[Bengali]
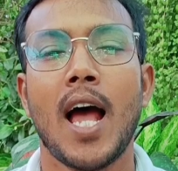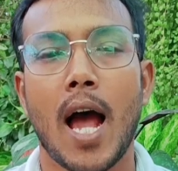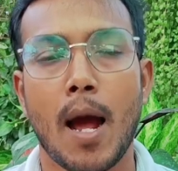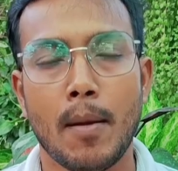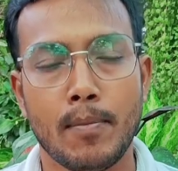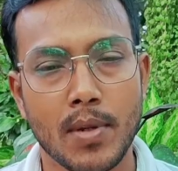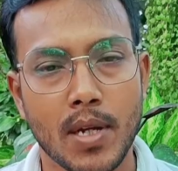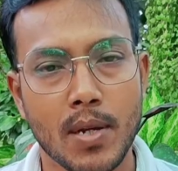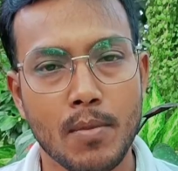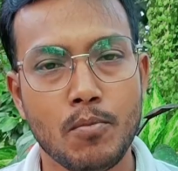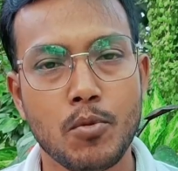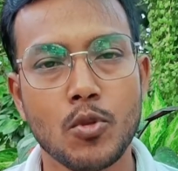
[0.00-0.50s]

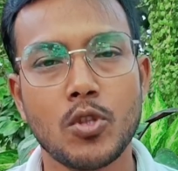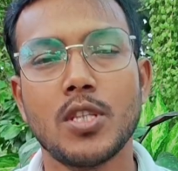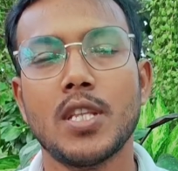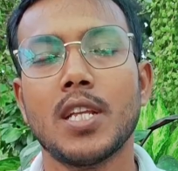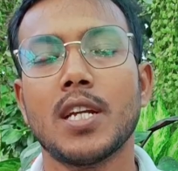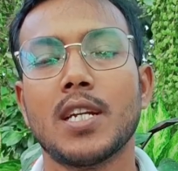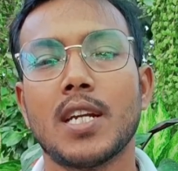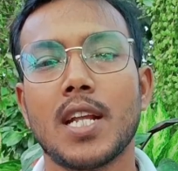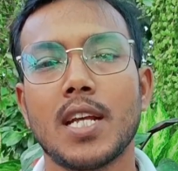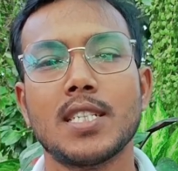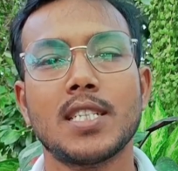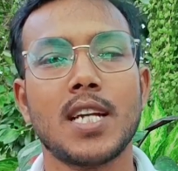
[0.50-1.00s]
আপনাকে
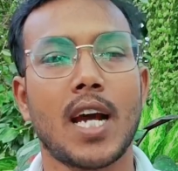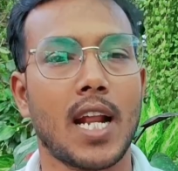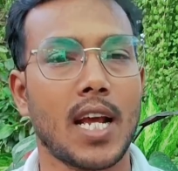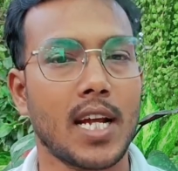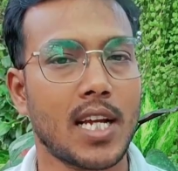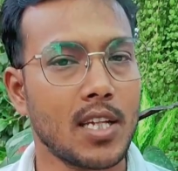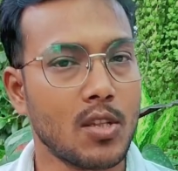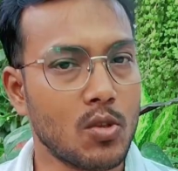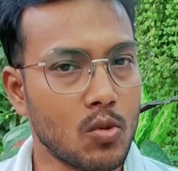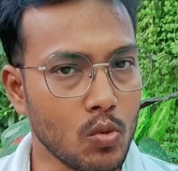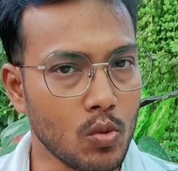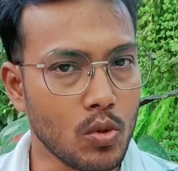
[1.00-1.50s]
প্রত্যেকটা
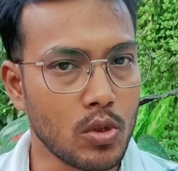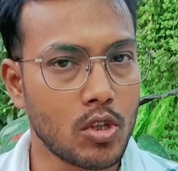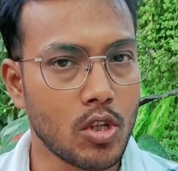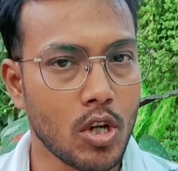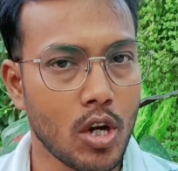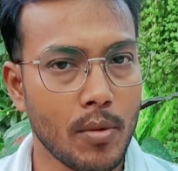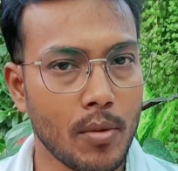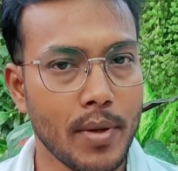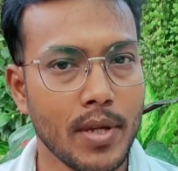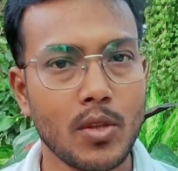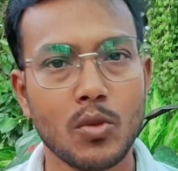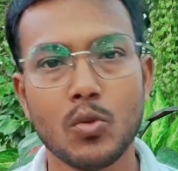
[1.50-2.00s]
চারাকে তুলতে
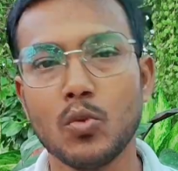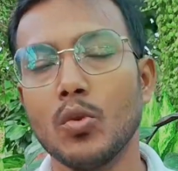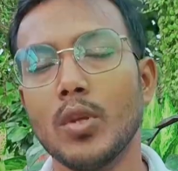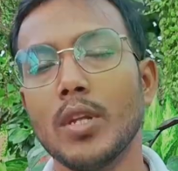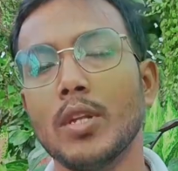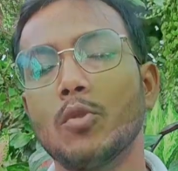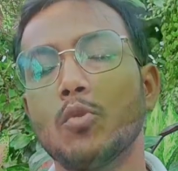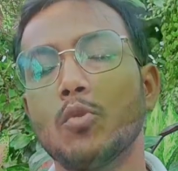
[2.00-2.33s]
হবে তুলে